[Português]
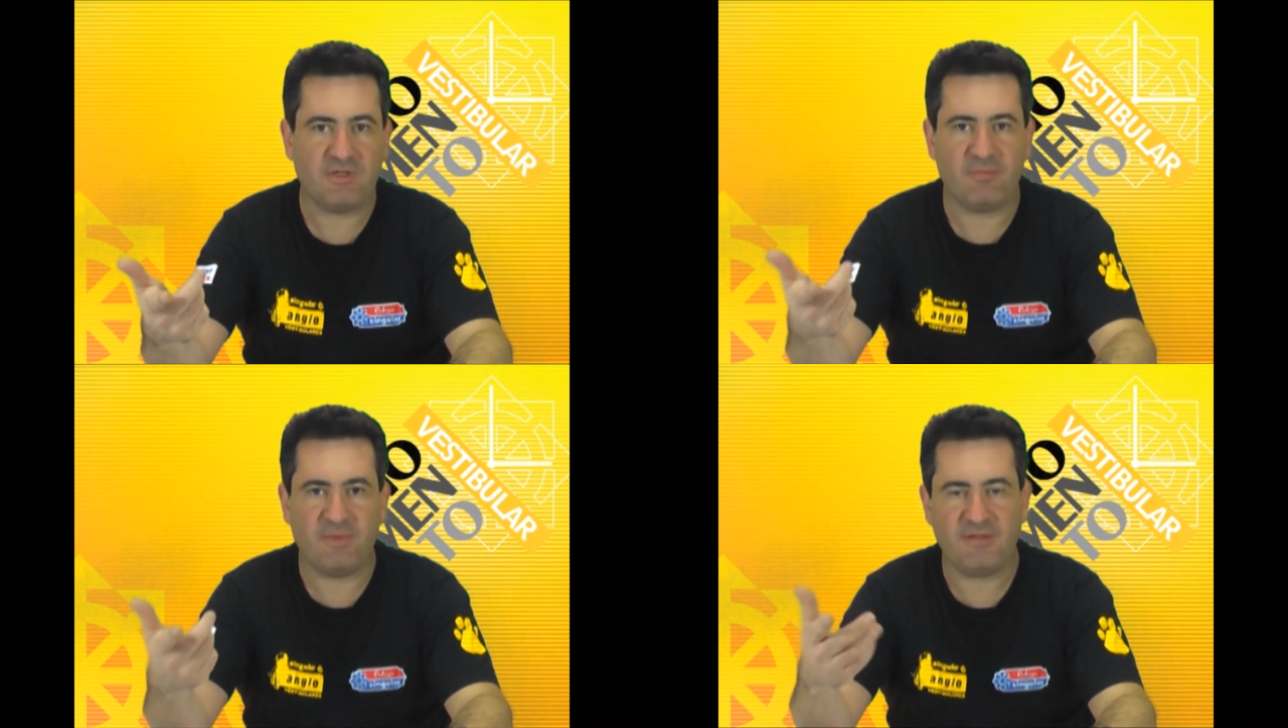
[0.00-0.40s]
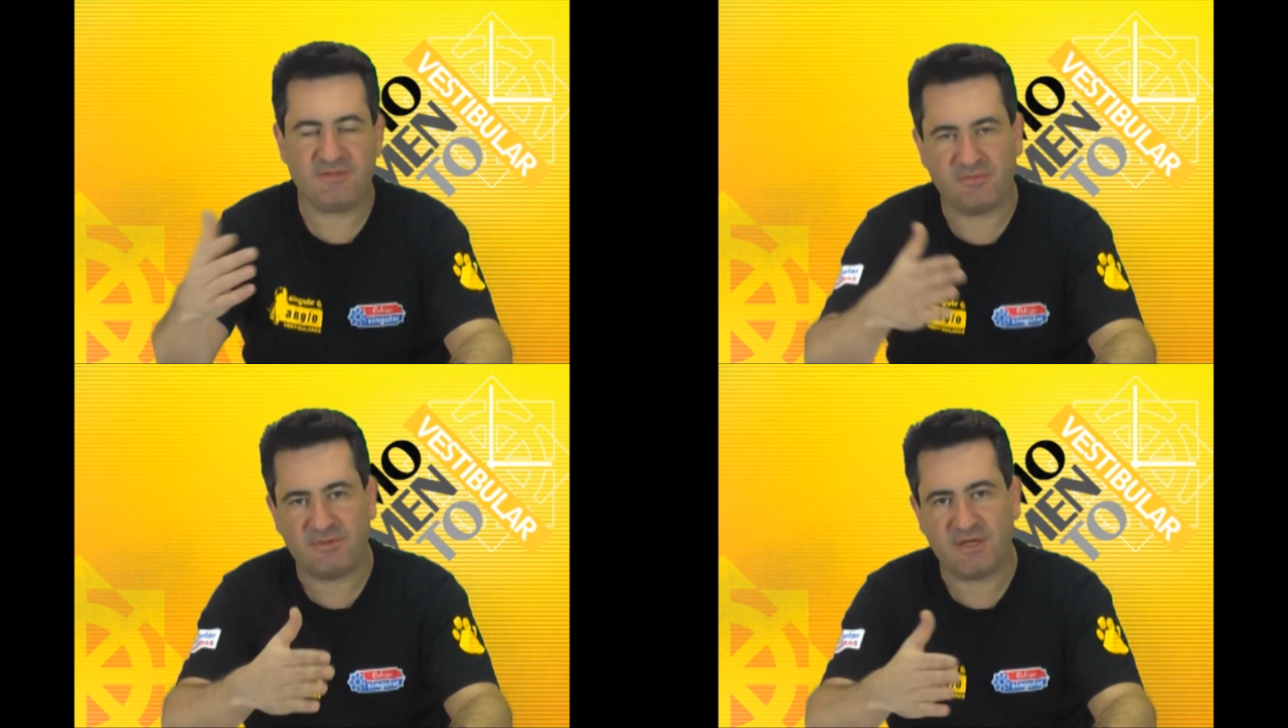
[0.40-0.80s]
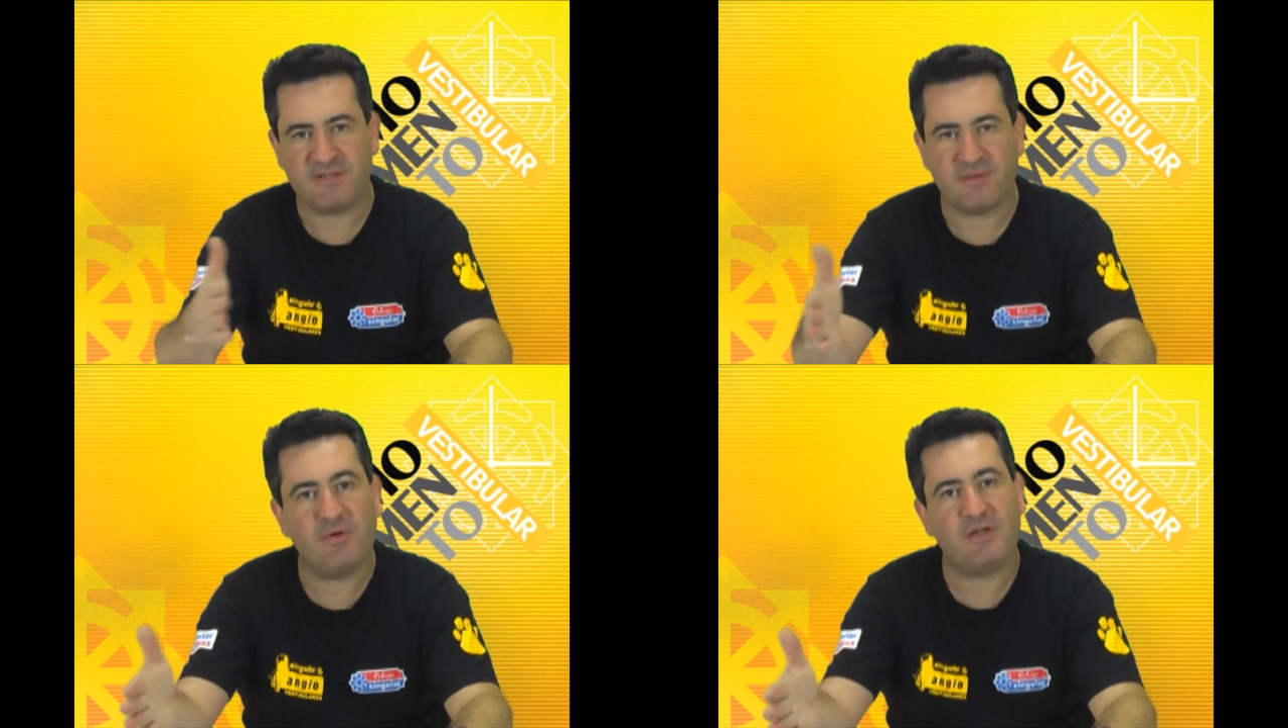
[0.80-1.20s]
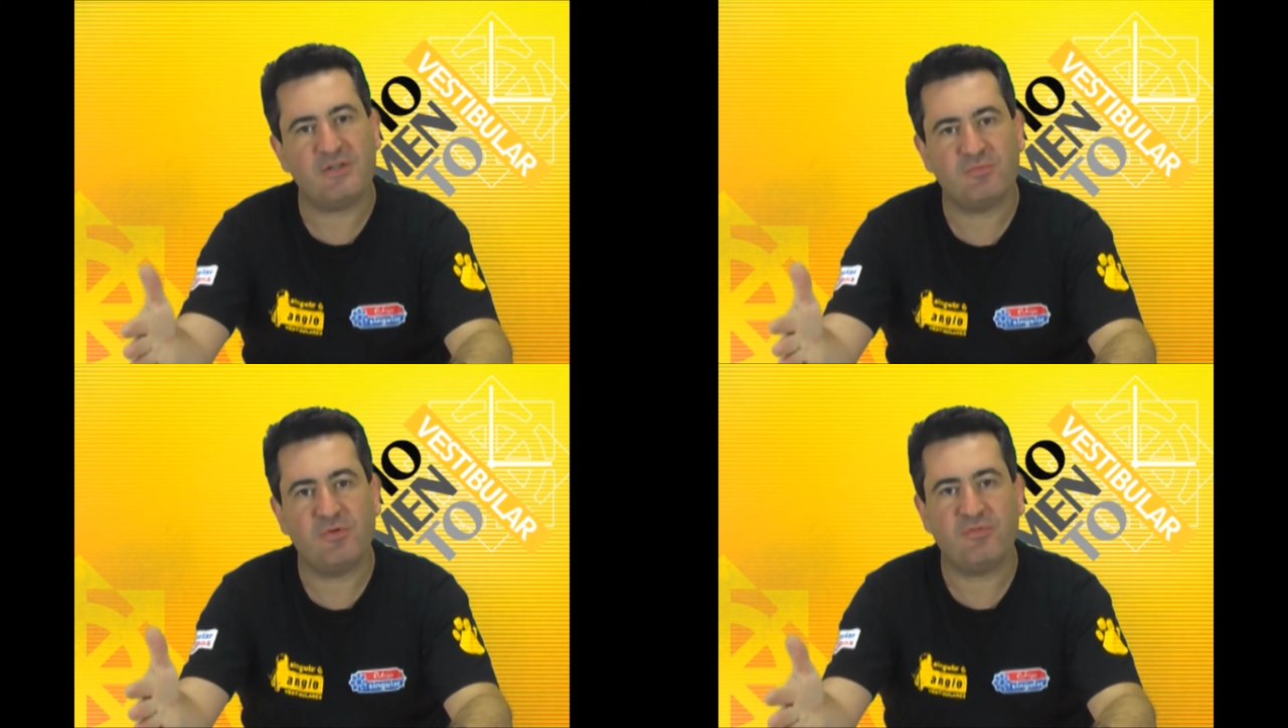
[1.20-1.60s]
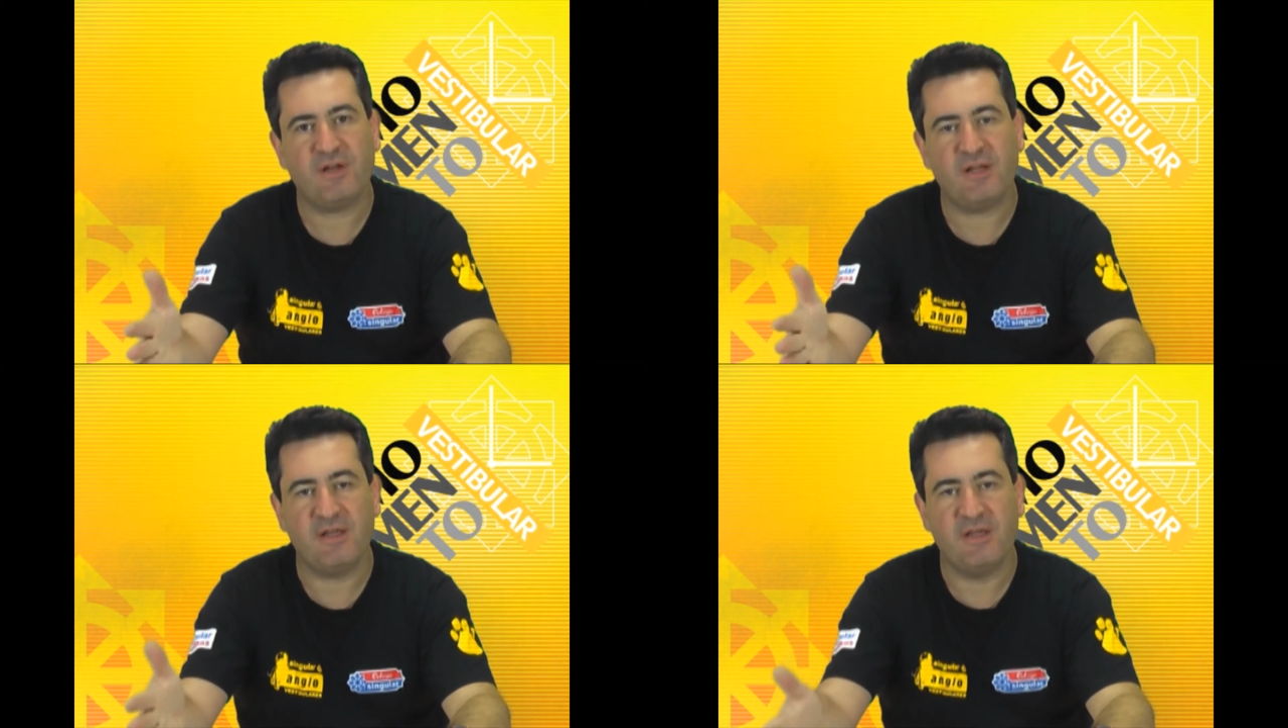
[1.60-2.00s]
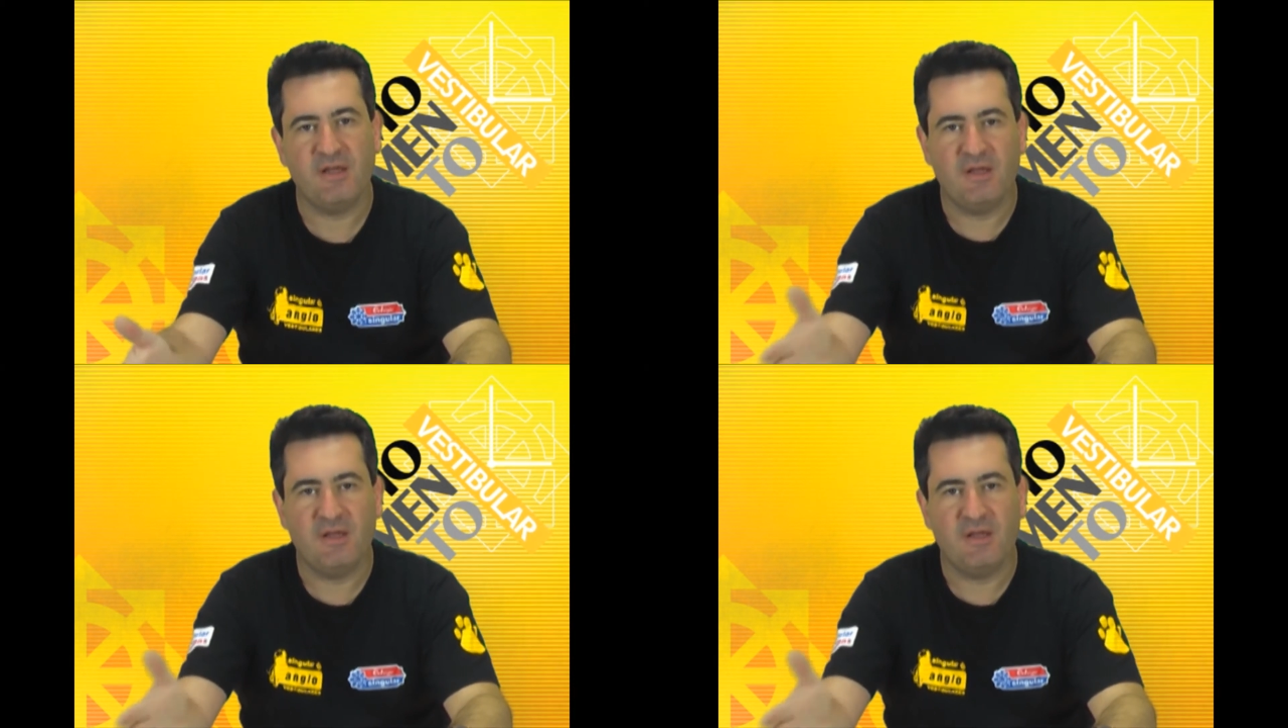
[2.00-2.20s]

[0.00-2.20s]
também, são três semanas, como eu falei.